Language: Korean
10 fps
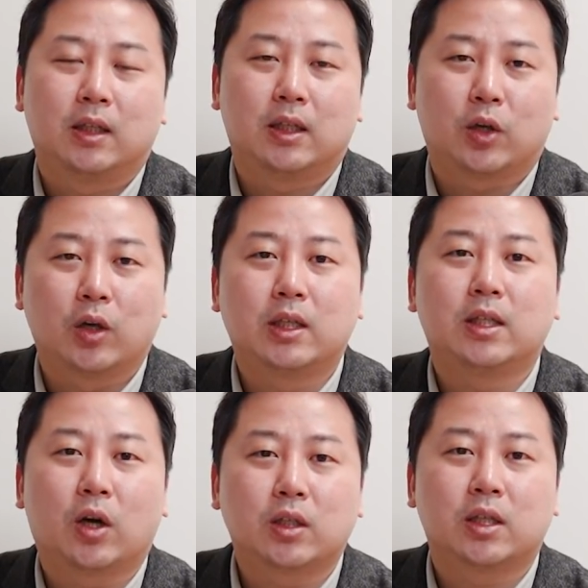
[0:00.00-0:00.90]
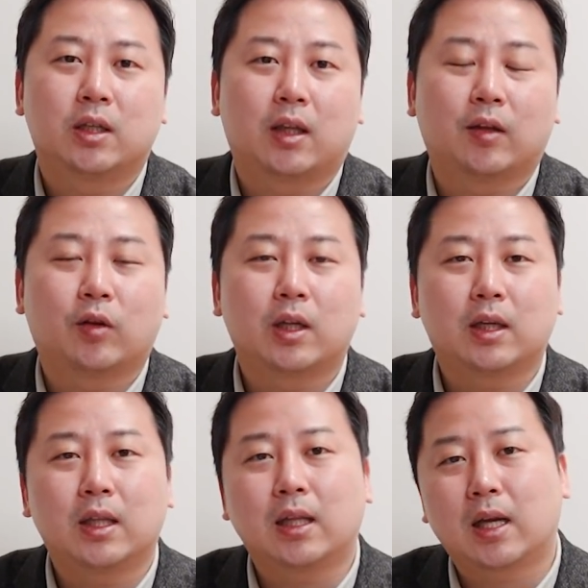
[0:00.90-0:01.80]
이 저질 정치를 대선이
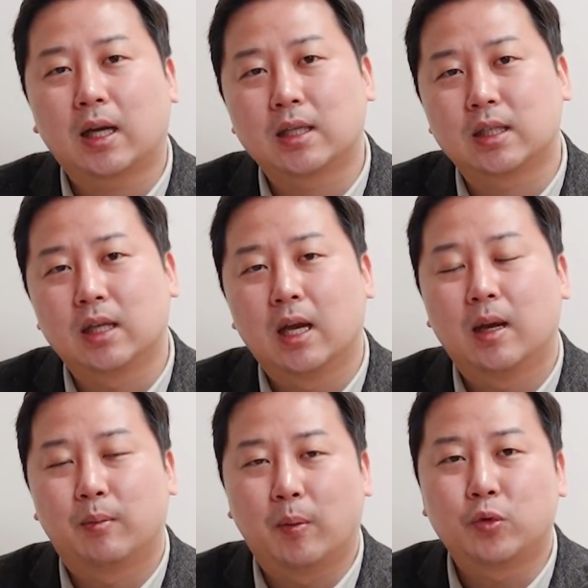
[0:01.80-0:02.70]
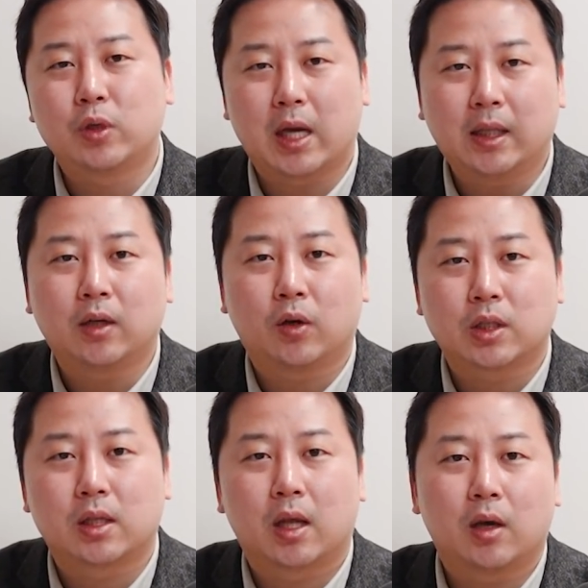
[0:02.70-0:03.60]
끝날 때까지 멈추지 않을
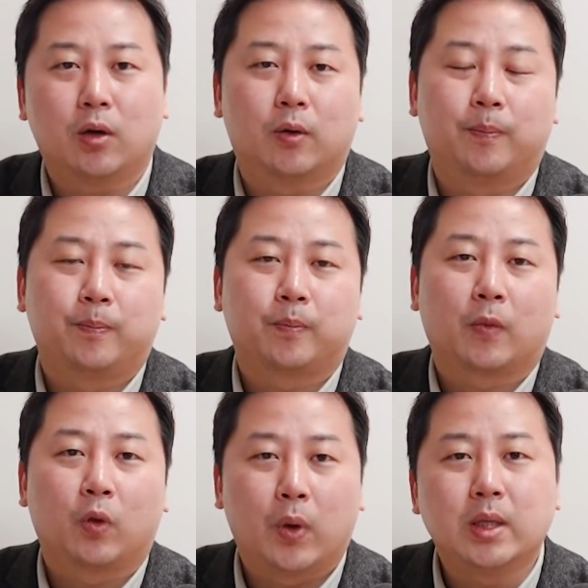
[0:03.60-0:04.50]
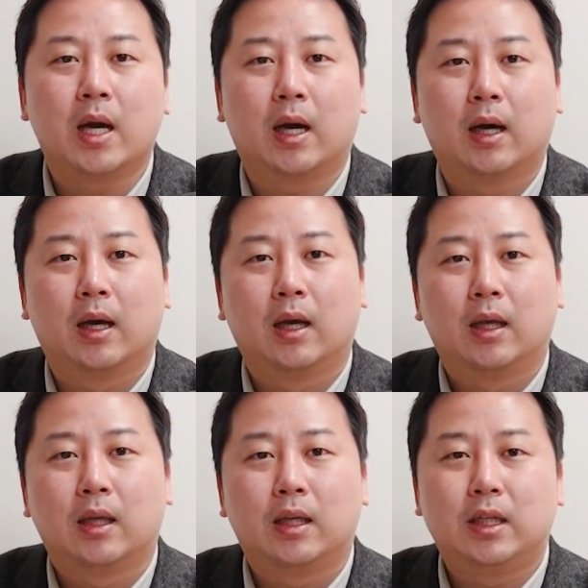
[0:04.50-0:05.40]
것인데요. 왜냐?
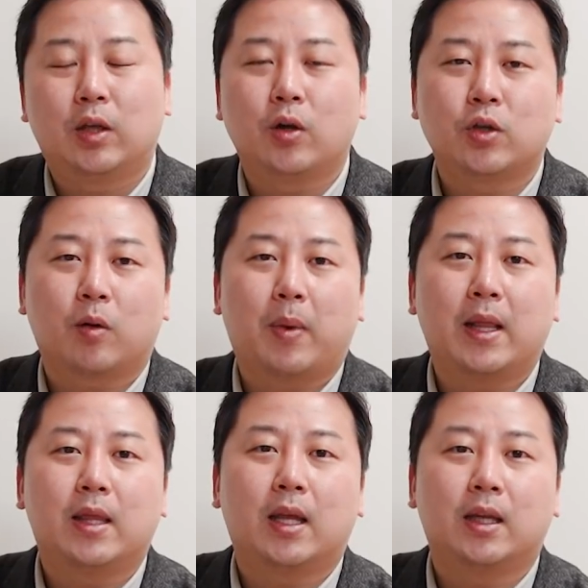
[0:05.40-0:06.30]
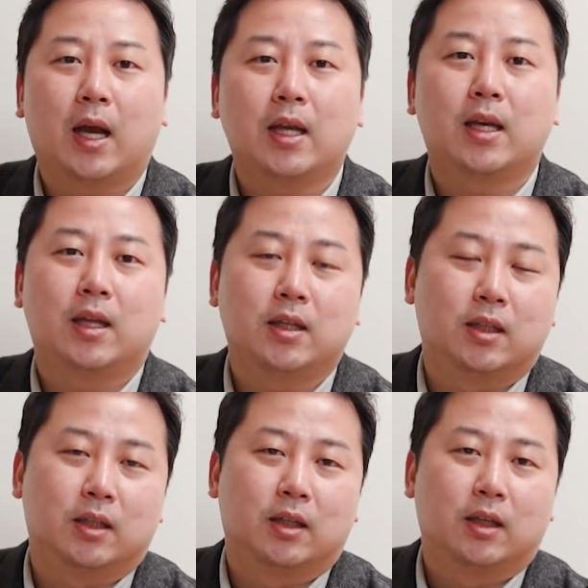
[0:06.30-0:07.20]
이성적 판단을
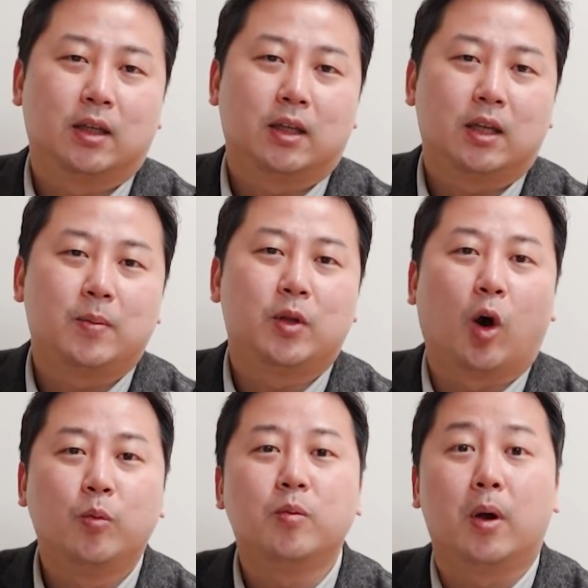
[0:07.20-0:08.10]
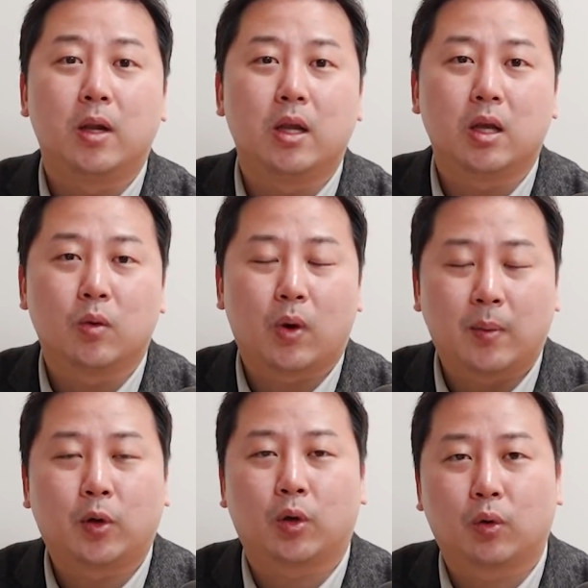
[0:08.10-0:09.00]
하기에는 이미 너무 멀리
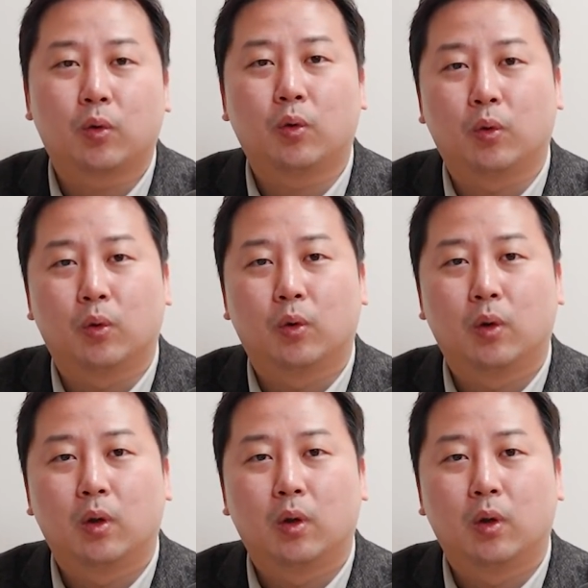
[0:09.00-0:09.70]
와버렸고